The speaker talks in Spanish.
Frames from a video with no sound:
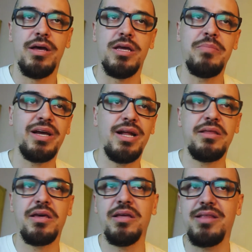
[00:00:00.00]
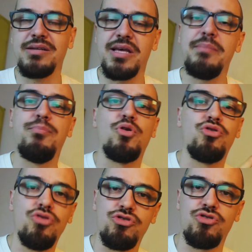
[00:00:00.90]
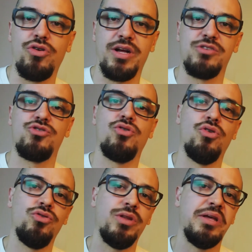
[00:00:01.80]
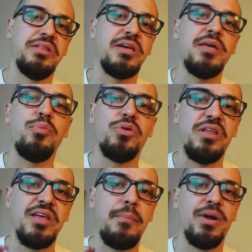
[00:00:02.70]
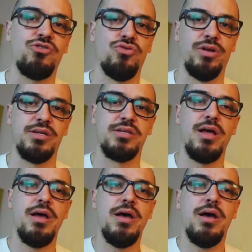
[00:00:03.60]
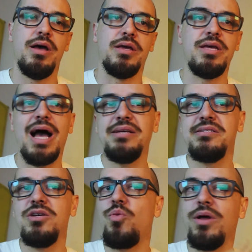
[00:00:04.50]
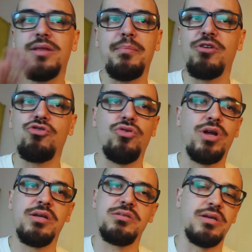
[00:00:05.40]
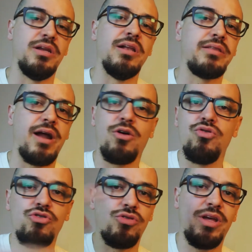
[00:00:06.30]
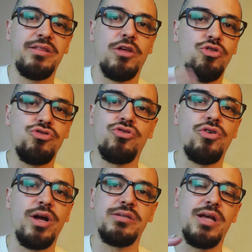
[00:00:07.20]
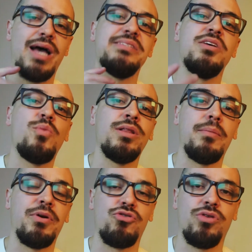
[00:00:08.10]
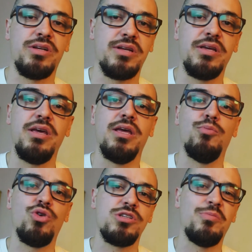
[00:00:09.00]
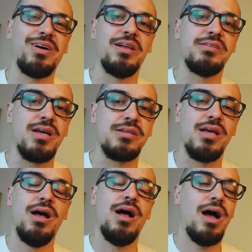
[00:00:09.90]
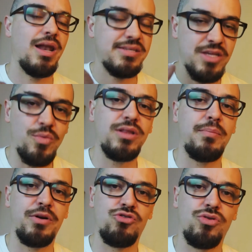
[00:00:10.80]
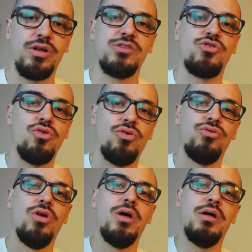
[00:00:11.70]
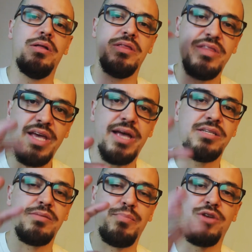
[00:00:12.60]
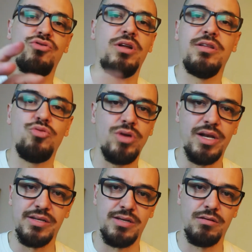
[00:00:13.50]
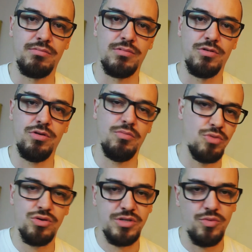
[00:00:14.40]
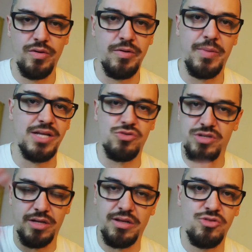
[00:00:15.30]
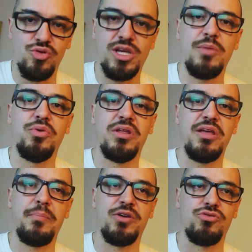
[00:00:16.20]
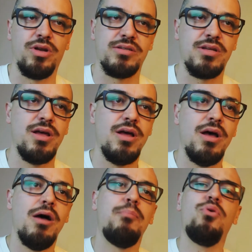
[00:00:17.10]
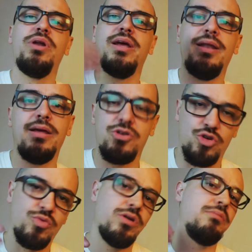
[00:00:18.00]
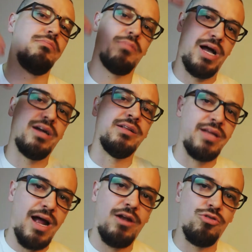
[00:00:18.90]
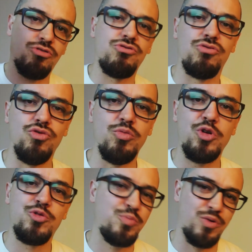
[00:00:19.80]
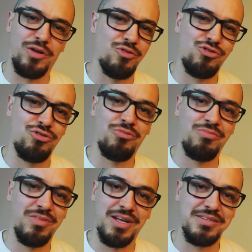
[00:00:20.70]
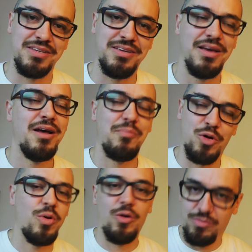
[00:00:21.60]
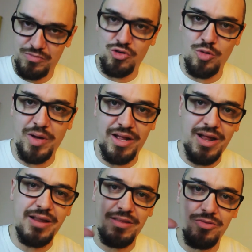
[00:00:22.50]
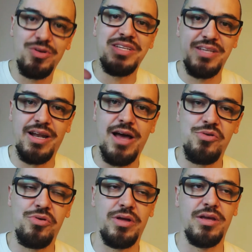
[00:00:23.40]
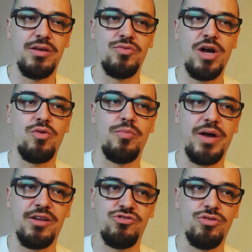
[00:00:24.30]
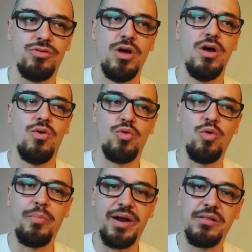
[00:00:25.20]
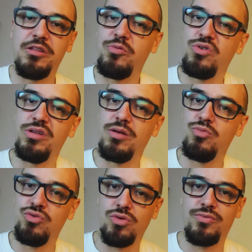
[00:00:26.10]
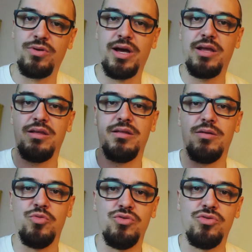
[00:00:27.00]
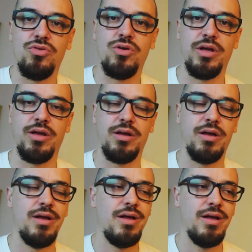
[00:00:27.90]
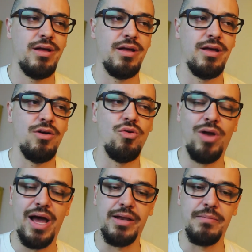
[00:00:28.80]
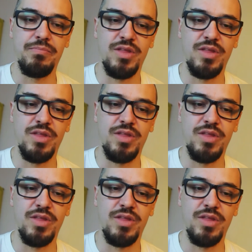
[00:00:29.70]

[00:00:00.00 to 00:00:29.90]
Imagínate que estás ahí por dos horas con este equipo de diez personas. Y hay cincuenta personas en el transcurso de estas dos horas, hay cincuenta personas ahí y vos evangelizás a las cincuenta personas con diez personas de tu iglesia, ¿no? Vos y nueve más, o sea, tenés un equipo de diez personas. Ponele, yo voy a agrandar los números porque no son así, pero bueno, solo para darte un escenario eh, y una comparación, un comparativo del mundo offline y del mundo eh, eh, online,